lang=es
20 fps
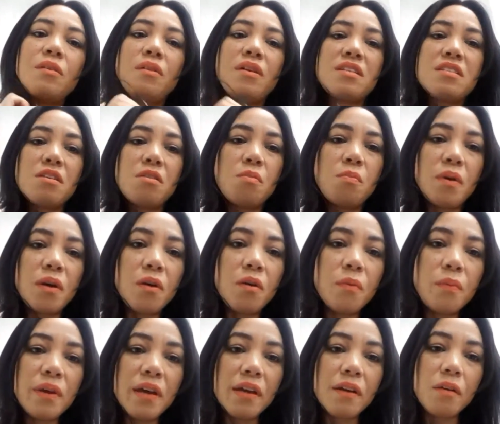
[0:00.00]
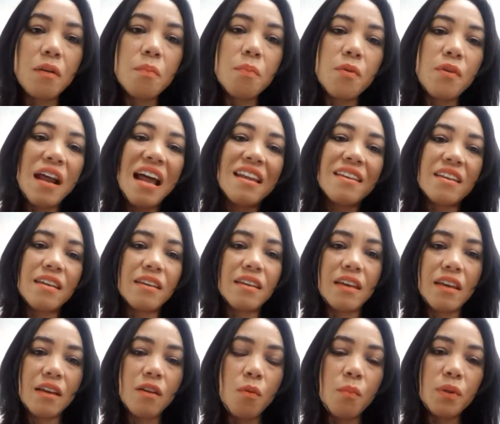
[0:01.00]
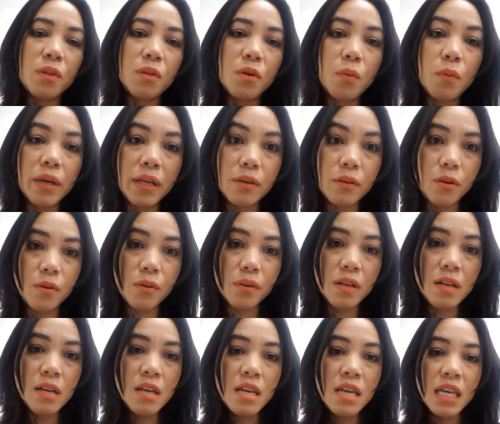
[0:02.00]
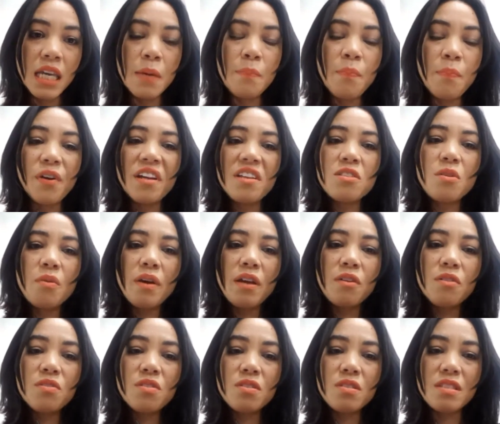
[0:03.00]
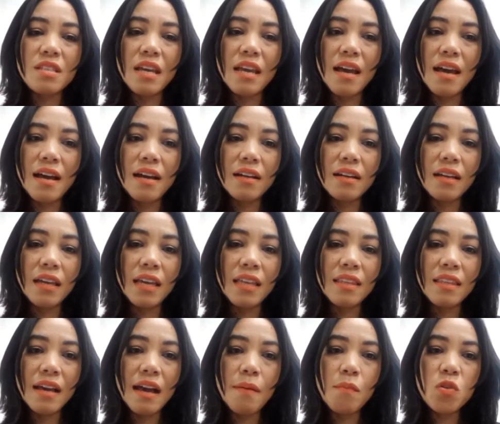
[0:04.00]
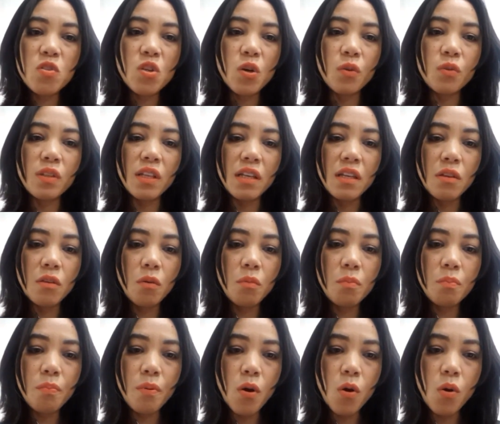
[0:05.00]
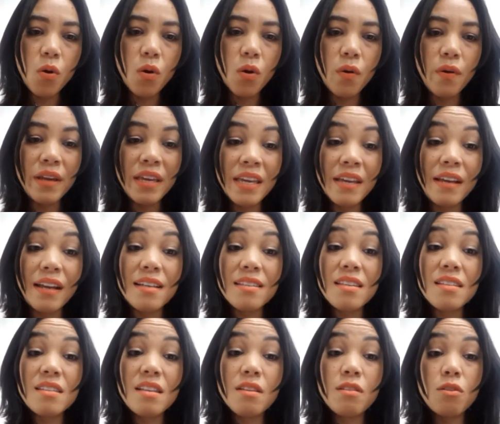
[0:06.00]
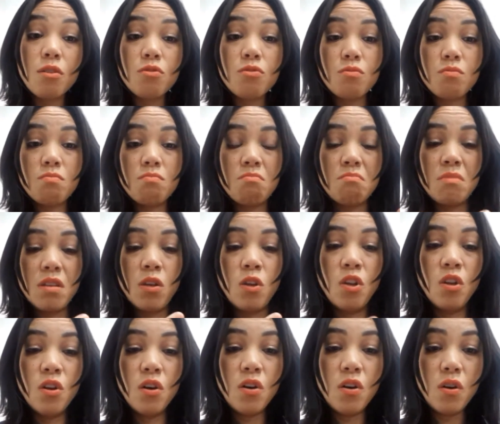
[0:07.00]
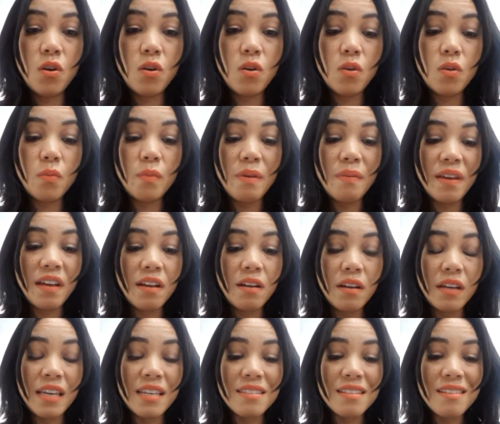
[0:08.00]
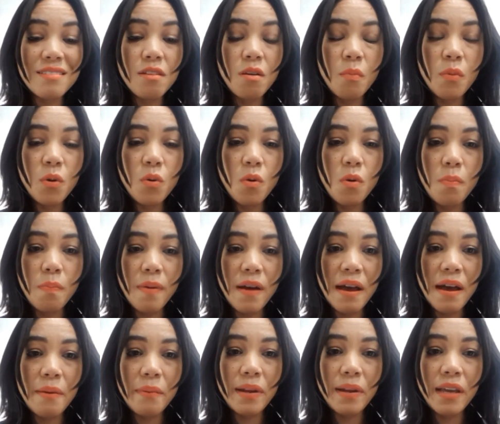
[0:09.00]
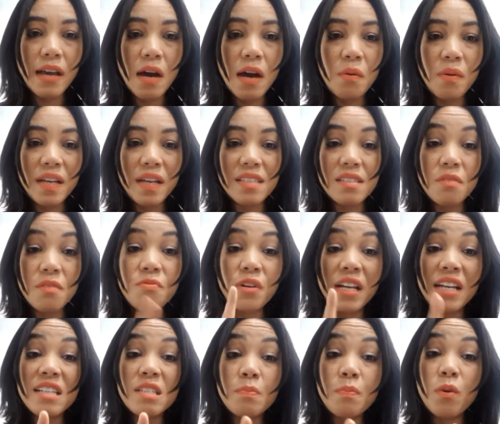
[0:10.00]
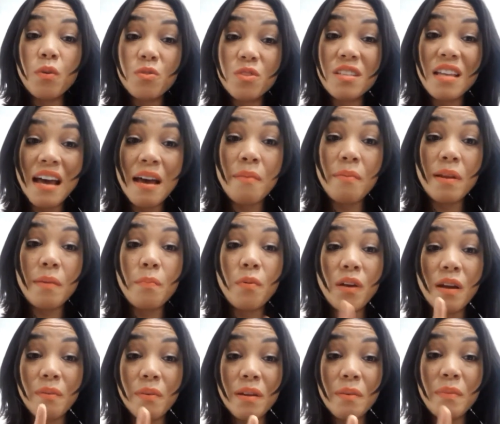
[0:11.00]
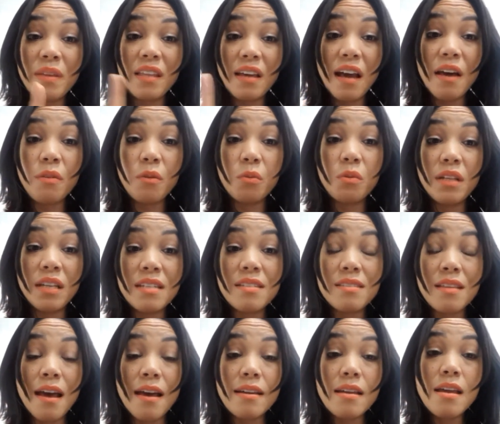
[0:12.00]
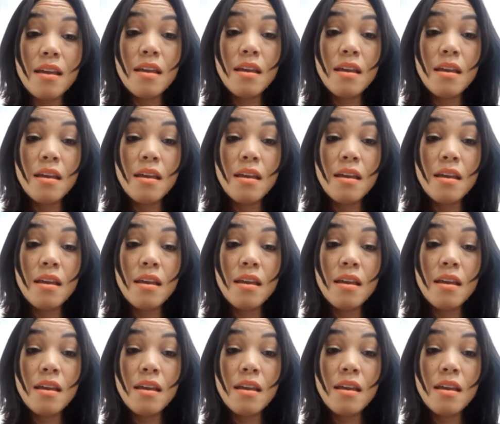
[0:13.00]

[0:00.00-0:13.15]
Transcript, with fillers: de hacer un buen gobierno por alguien que cometió un error. Y por eso ellos se han, eh, digamos, contenido un poco. Y gracias a Dios, no me ven quizás como culpable, aunque sí fui responsable por haberme dejado utilizar,